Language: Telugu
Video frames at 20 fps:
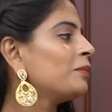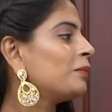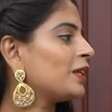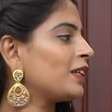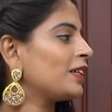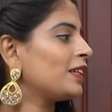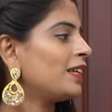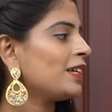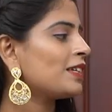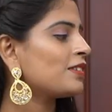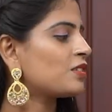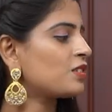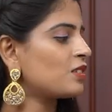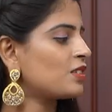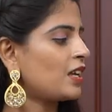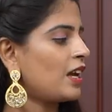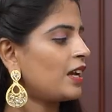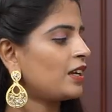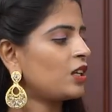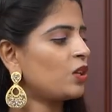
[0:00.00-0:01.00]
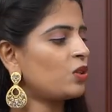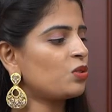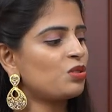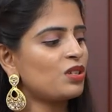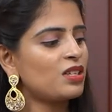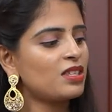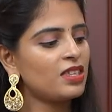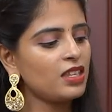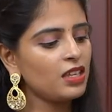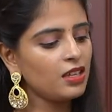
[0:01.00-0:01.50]
మన నెక్స్ట్ శారీ
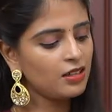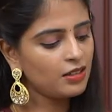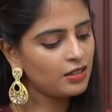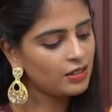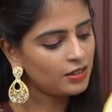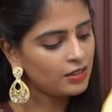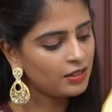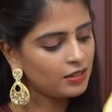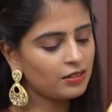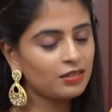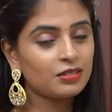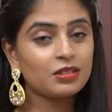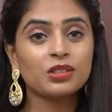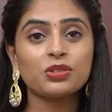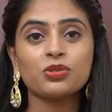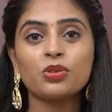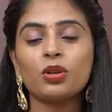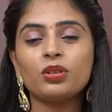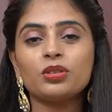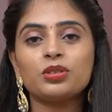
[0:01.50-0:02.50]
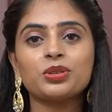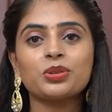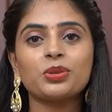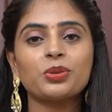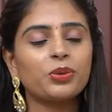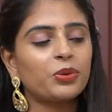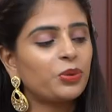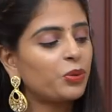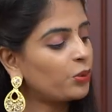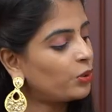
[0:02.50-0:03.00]
వచ్చేసి దిస్ ఈజ్ ఆల్సో
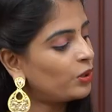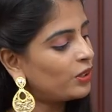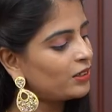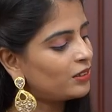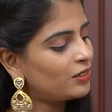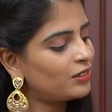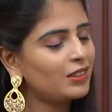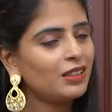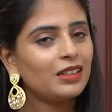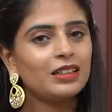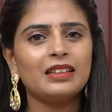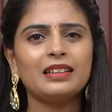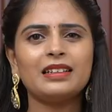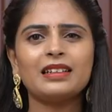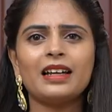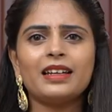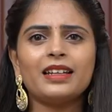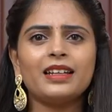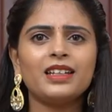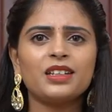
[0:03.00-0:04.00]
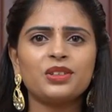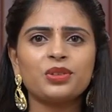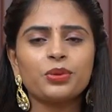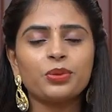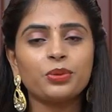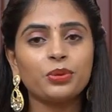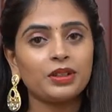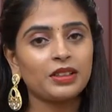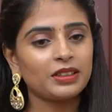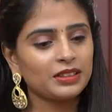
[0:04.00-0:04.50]
గోల్డ్ లైట్
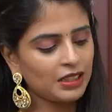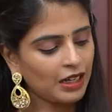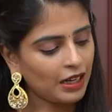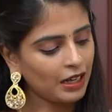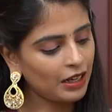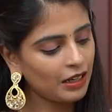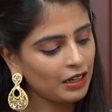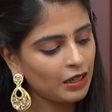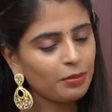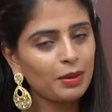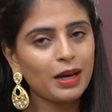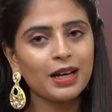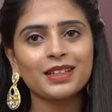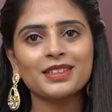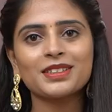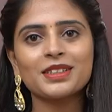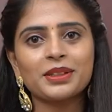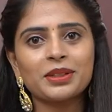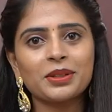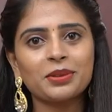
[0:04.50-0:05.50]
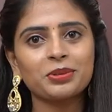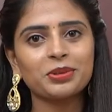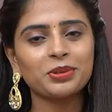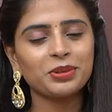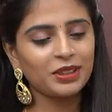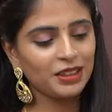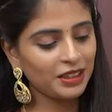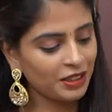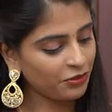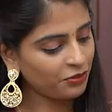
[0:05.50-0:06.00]
గోల్డ్ చాలా బాగా సెట్
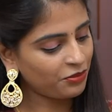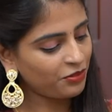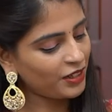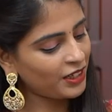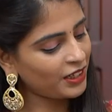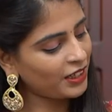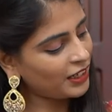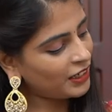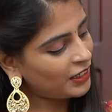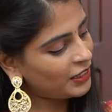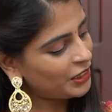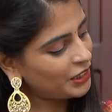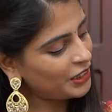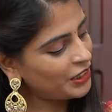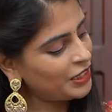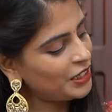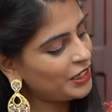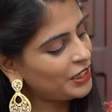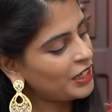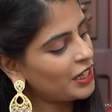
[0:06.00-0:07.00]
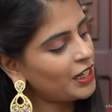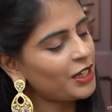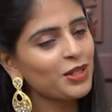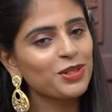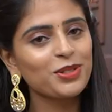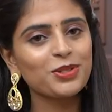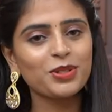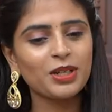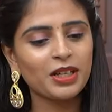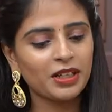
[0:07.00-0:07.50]
అవుతుంది ఎవరికైనా
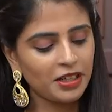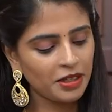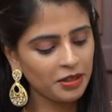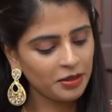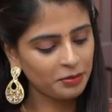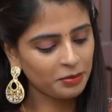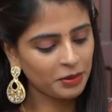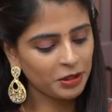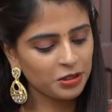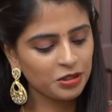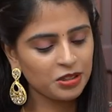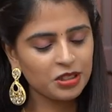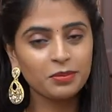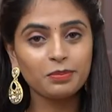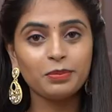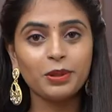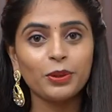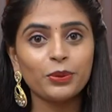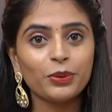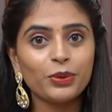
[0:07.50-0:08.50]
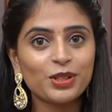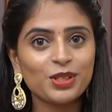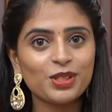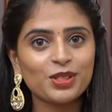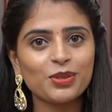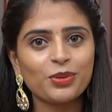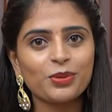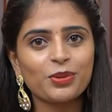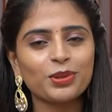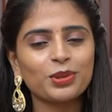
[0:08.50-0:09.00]
కలర్ చూడండి మంచి బ్లూయిష్
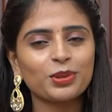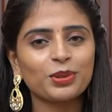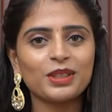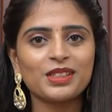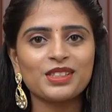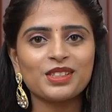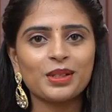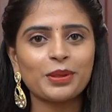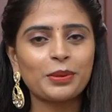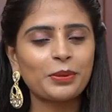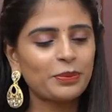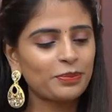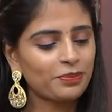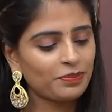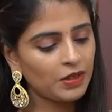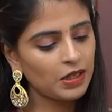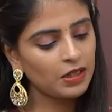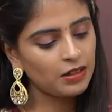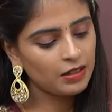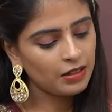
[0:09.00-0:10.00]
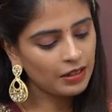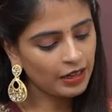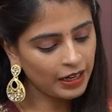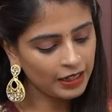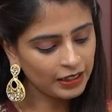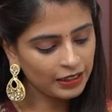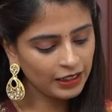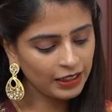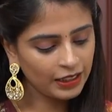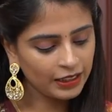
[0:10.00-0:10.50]
టోన్తో ఇచ్చారు
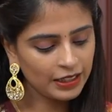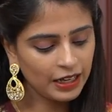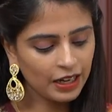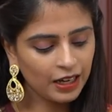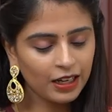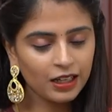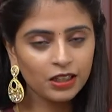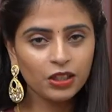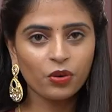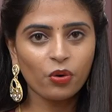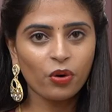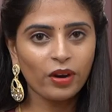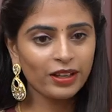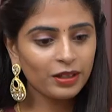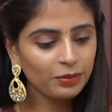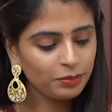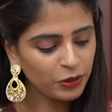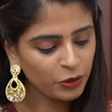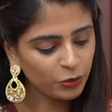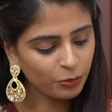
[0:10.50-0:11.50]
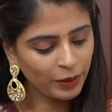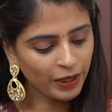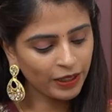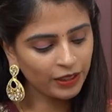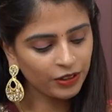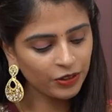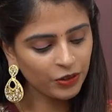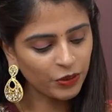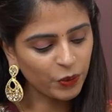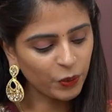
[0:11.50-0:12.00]
అండ్ ఈ డార్క్ రాయల్ బ్లూ
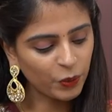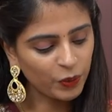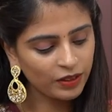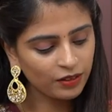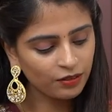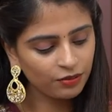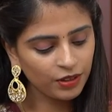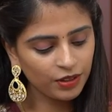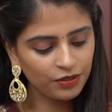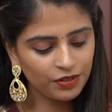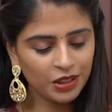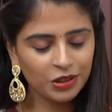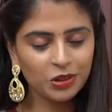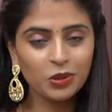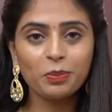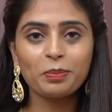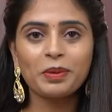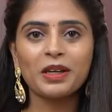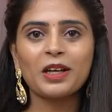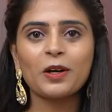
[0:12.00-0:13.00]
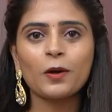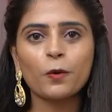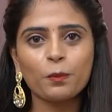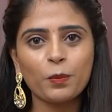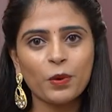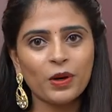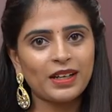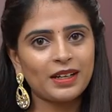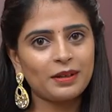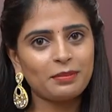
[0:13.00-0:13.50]
పైన గోల్డెన్ వీవింగ్తో పీకాక్
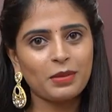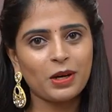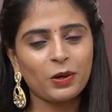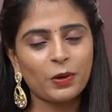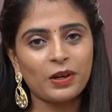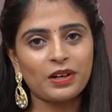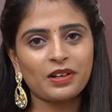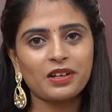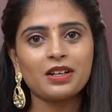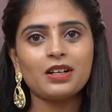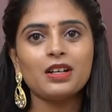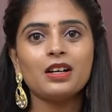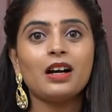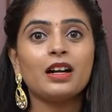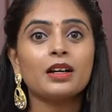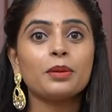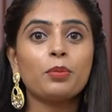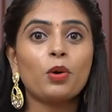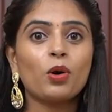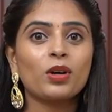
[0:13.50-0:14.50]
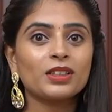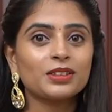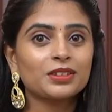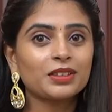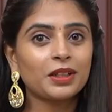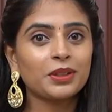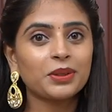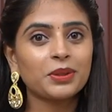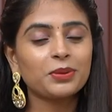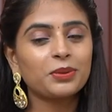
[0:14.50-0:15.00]
పాటన్ బార్డర్ అంటే
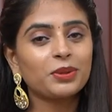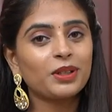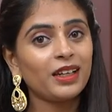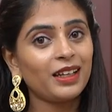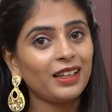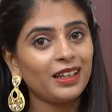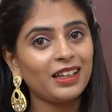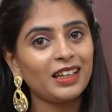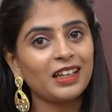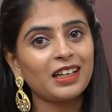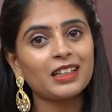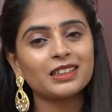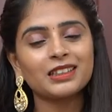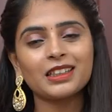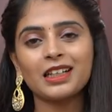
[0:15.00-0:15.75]
బార్డర్స్ కట్టుకుంటే ఇంకా